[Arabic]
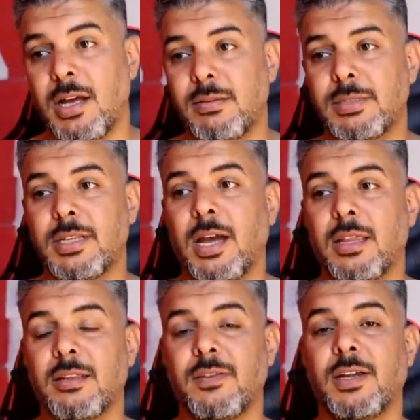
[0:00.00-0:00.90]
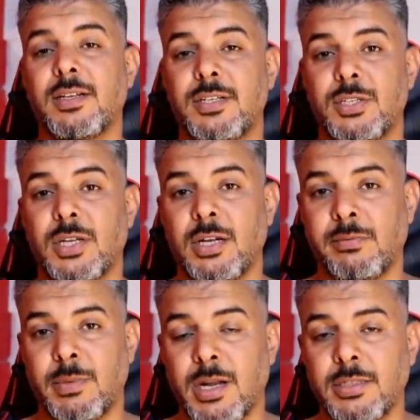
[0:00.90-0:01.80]
أنا بس لاحظت فريق الجزيرة
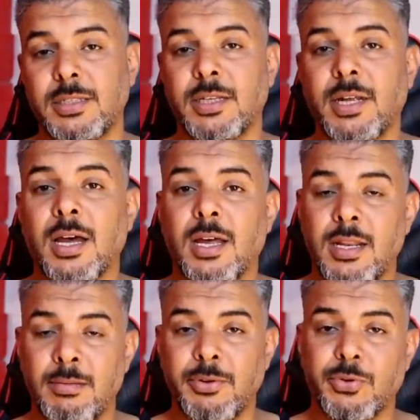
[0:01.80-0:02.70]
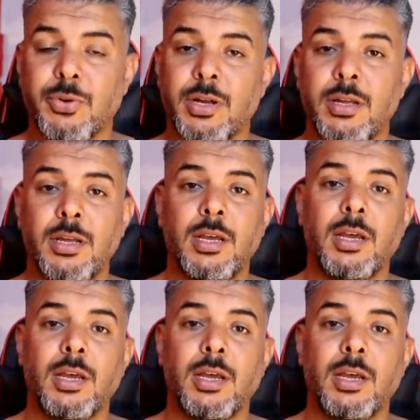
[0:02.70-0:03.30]
الإماراتي تناقل بالكرة